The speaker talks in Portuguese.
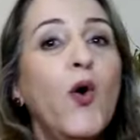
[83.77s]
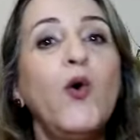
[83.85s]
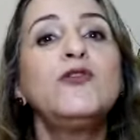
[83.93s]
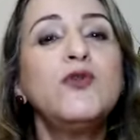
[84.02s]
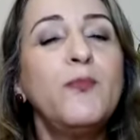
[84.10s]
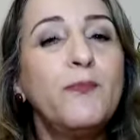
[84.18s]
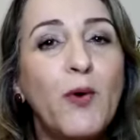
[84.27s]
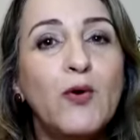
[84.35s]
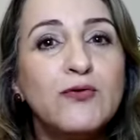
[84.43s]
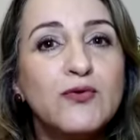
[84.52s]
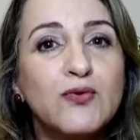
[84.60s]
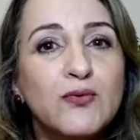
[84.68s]
Outro
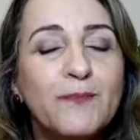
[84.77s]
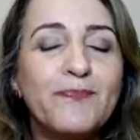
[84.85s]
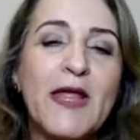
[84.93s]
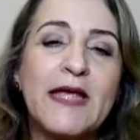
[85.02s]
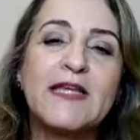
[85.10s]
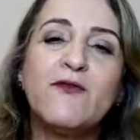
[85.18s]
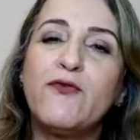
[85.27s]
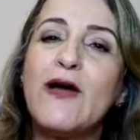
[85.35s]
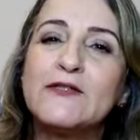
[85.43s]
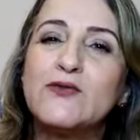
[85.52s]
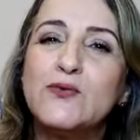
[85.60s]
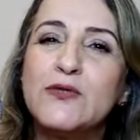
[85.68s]
ponto que
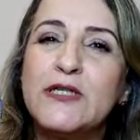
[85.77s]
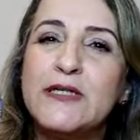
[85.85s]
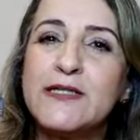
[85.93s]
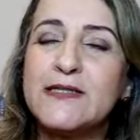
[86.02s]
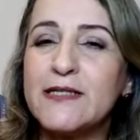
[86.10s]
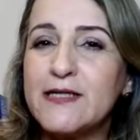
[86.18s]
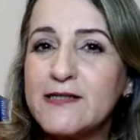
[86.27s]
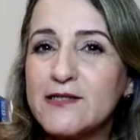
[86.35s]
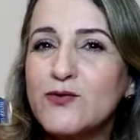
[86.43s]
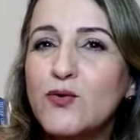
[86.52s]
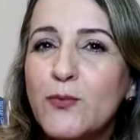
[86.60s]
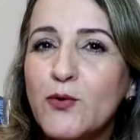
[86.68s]
faz com que as
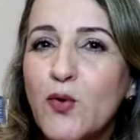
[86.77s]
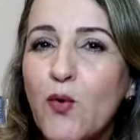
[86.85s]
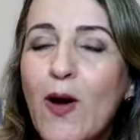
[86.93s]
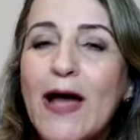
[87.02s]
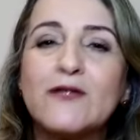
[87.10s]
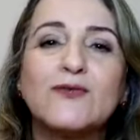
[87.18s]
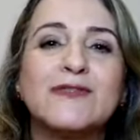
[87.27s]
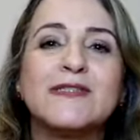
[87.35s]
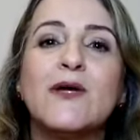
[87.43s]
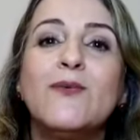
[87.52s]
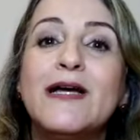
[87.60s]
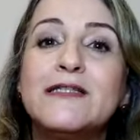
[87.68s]
crianças durmam no quarto
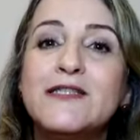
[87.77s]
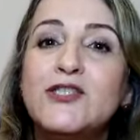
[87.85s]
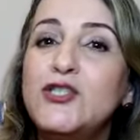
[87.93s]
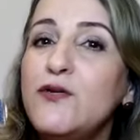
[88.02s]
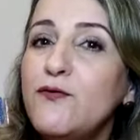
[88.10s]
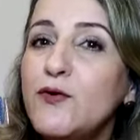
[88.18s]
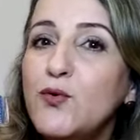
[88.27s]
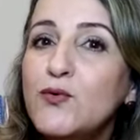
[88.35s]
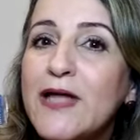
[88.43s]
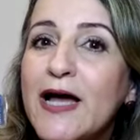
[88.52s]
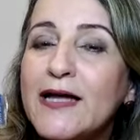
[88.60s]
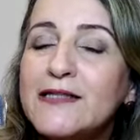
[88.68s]
são as
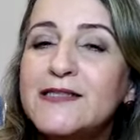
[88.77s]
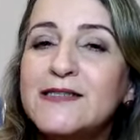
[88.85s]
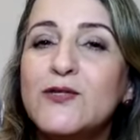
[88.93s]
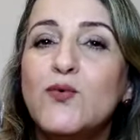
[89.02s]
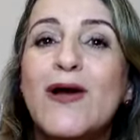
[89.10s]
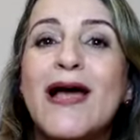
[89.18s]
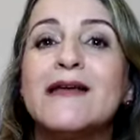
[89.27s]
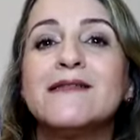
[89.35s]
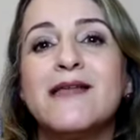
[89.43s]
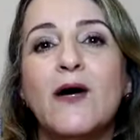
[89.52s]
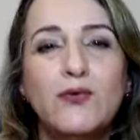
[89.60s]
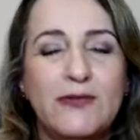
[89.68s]
dificuldades que o
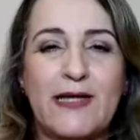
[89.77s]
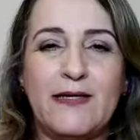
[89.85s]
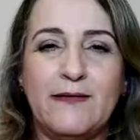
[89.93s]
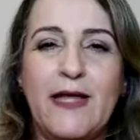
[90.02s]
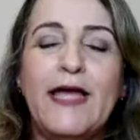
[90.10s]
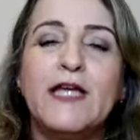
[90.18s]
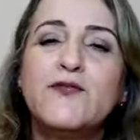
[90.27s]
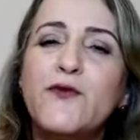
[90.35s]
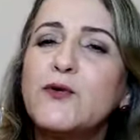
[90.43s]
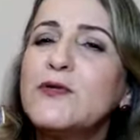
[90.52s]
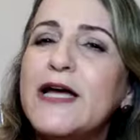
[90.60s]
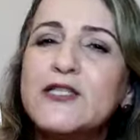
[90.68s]
casal tem.
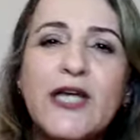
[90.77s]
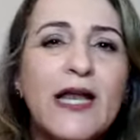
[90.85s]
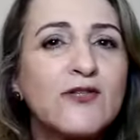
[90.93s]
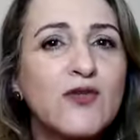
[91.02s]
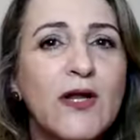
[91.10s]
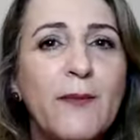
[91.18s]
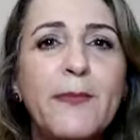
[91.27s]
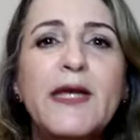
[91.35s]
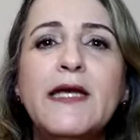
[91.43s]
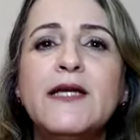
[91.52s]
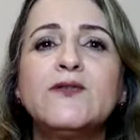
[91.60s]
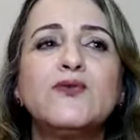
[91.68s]
Dificuldade de
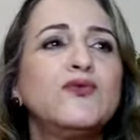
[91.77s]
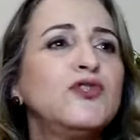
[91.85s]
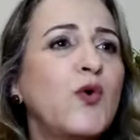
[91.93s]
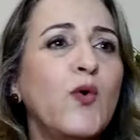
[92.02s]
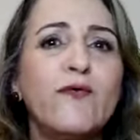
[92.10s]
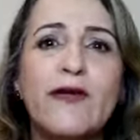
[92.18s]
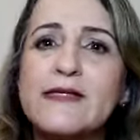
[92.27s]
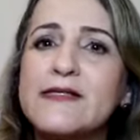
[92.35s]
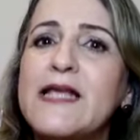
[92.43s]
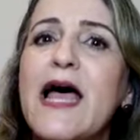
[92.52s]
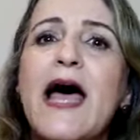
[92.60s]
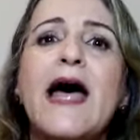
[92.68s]
relacionamento, de
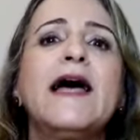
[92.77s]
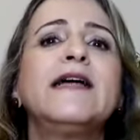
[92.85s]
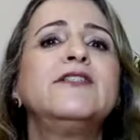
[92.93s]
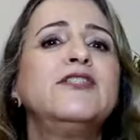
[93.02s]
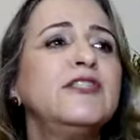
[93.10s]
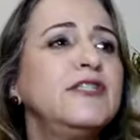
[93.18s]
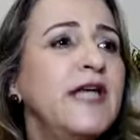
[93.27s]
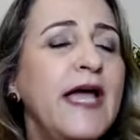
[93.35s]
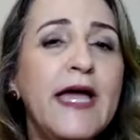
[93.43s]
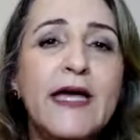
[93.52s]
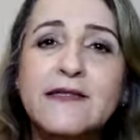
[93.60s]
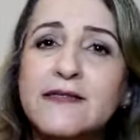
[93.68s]
conversar, de
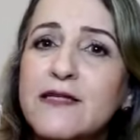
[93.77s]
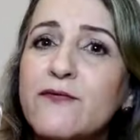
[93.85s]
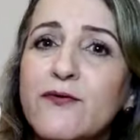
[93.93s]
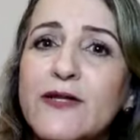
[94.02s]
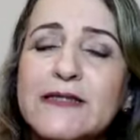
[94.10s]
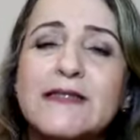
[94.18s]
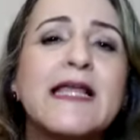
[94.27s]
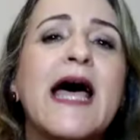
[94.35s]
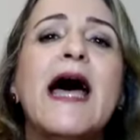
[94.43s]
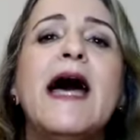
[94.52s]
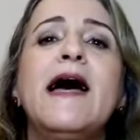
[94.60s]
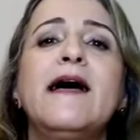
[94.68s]
se
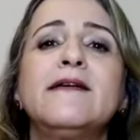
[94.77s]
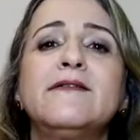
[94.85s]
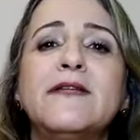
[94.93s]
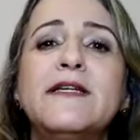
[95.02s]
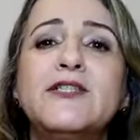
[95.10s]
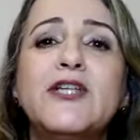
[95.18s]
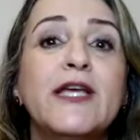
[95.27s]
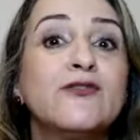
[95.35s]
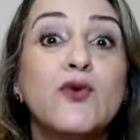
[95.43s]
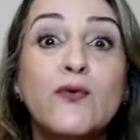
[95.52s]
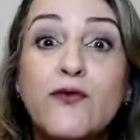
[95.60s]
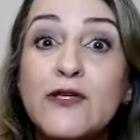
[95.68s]
enfrentar, né? de
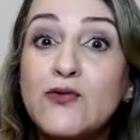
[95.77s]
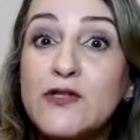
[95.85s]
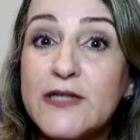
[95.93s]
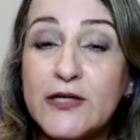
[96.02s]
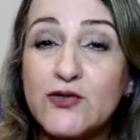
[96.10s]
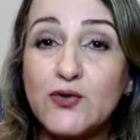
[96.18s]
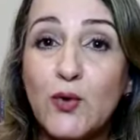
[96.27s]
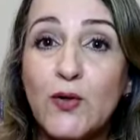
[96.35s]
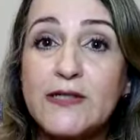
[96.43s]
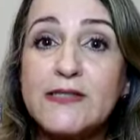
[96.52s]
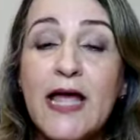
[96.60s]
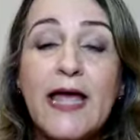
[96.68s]
resolver suas
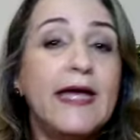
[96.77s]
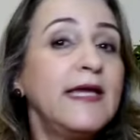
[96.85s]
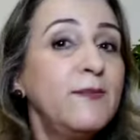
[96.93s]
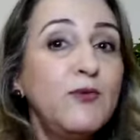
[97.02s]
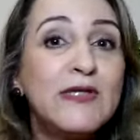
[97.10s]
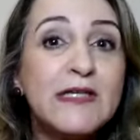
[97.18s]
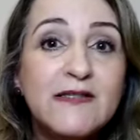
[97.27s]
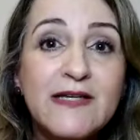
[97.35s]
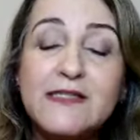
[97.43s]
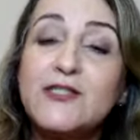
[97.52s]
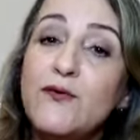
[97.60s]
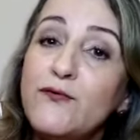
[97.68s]
questões e muitas
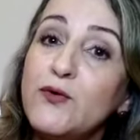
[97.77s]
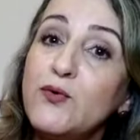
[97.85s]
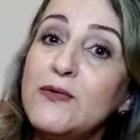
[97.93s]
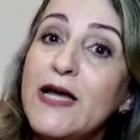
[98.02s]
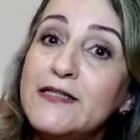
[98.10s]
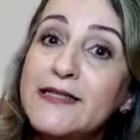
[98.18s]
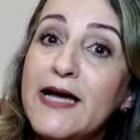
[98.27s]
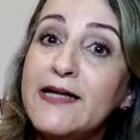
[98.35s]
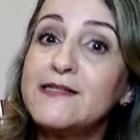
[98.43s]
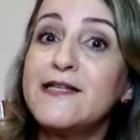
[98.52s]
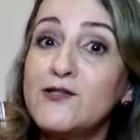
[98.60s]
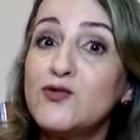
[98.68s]
vezes dificuldade na
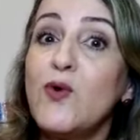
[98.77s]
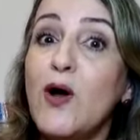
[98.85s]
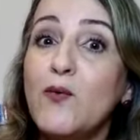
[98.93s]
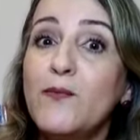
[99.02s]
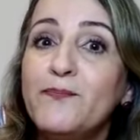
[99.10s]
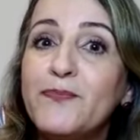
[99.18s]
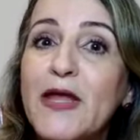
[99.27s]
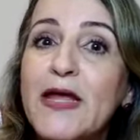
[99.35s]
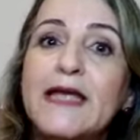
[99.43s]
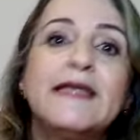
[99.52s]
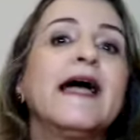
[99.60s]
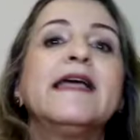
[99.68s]
área sexual.
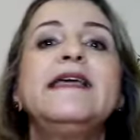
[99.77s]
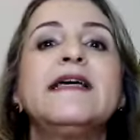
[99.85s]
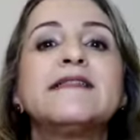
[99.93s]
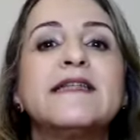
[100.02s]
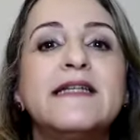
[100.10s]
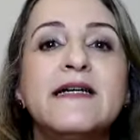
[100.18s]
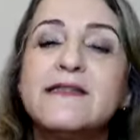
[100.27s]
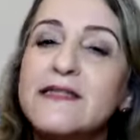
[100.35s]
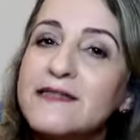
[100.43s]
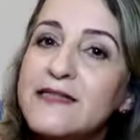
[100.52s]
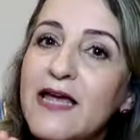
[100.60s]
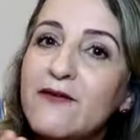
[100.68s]
E aí as
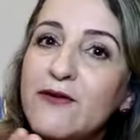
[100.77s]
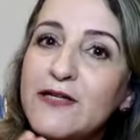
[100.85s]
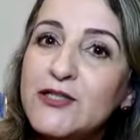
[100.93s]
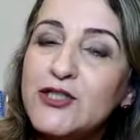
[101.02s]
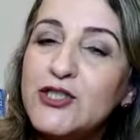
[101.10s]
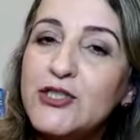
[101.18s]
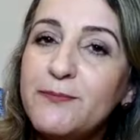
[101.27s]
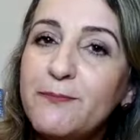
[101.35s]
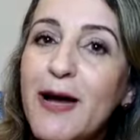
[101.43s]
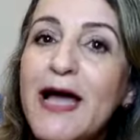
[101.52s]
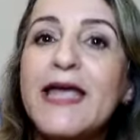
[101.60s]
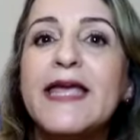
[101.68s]
crianças servem de
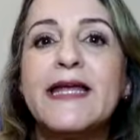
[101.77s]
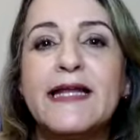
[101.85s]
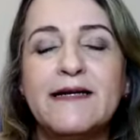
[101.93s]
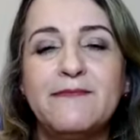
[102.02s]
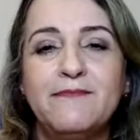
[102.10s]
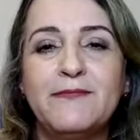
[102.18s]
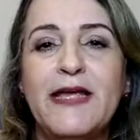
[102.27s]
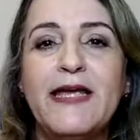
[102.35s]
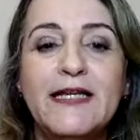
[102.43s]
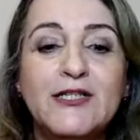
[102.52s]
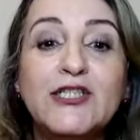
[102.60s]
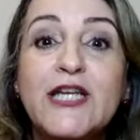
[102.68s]
barreira,
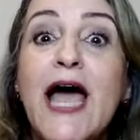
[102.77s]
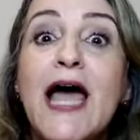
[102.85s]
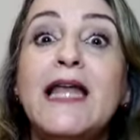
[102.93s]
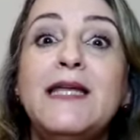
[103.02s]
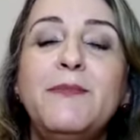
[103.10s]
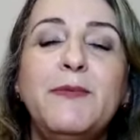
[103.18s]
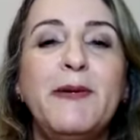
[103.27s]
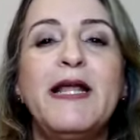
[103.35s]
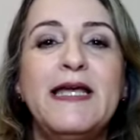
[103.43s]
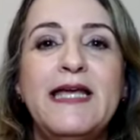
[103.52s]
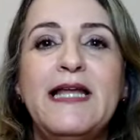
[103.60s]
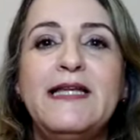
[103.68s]
né? de álibi
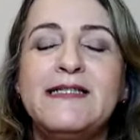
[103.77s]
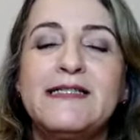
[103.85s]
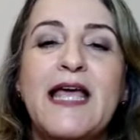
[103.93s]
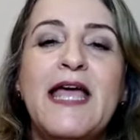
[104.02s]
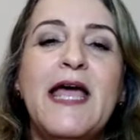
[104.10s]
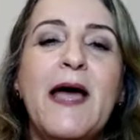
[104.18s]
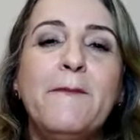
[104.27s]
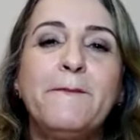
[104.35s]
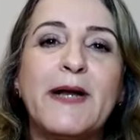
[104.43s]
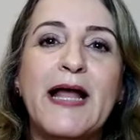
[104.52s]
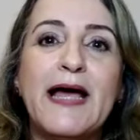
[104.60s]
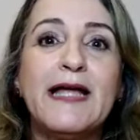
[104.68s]
para eles,
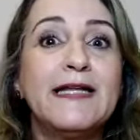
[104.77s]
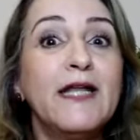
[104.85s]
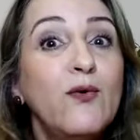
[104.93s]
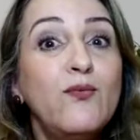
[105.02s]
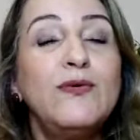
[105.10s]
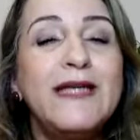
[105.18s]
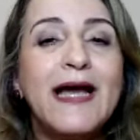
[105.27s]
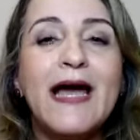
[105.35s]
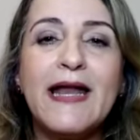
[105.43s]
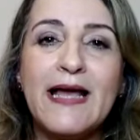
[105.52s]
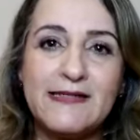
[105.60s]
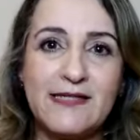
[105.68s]
para não
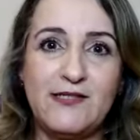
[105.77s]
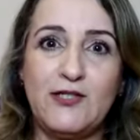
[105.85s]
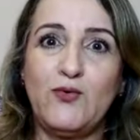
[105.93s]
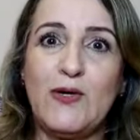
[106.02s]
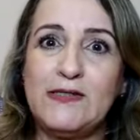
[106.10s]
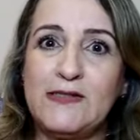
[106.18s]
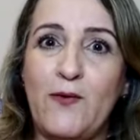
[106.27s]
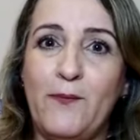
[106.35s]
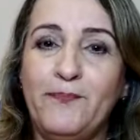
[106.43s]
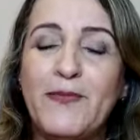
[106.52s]
encarar essa situação.